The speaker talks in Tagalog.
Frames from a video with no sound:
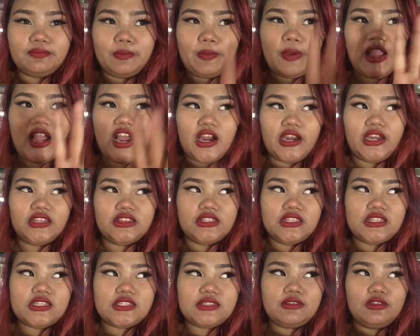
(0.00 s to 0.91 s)
yung mga
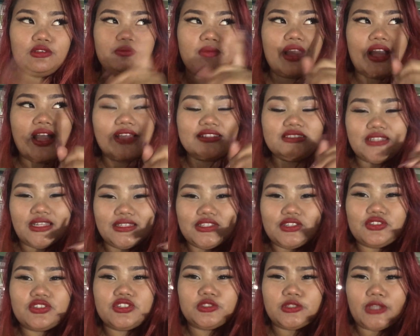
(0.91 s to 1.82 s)
artist, yung mga sikat
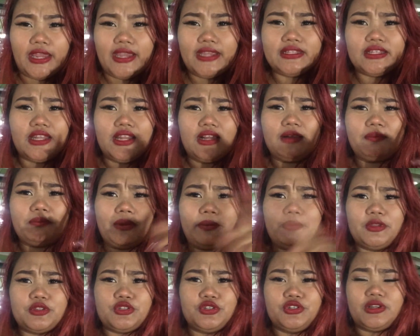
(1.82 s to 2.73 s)
dito sa China.
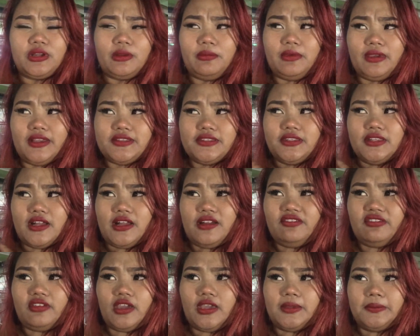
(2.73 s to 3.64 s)
Nagpa-picture kami kasi
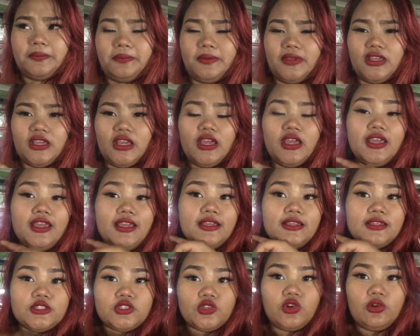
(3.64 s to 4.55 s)
naka-VIP.
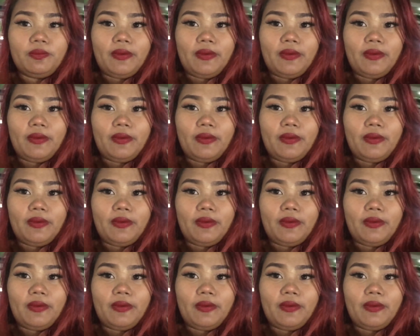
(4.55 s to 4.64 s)
So,